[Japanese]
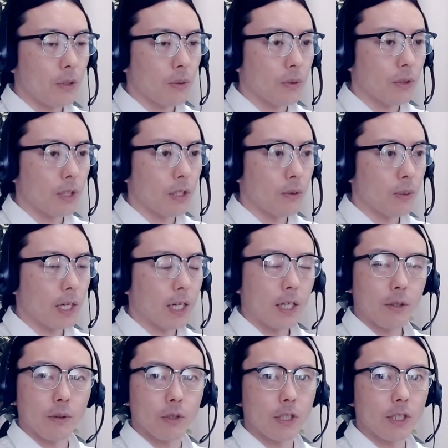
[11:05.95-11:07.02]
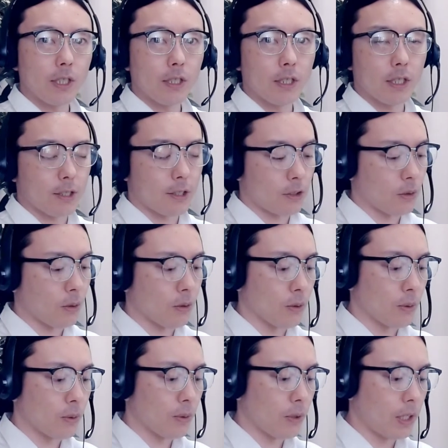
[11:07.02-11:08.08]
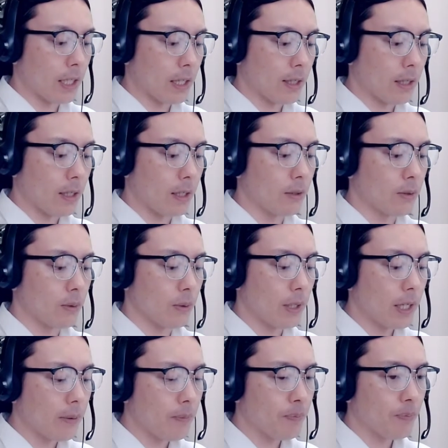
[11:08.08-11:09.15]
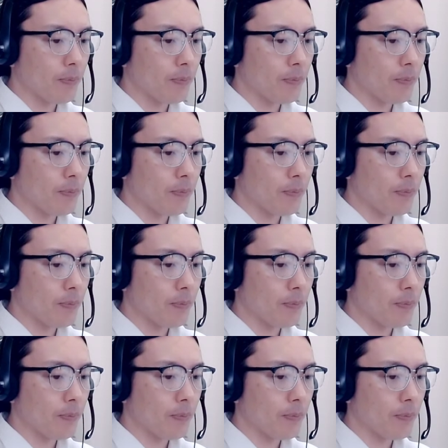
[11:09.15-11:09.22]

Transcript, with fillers: とっての中の真実ということになっているので、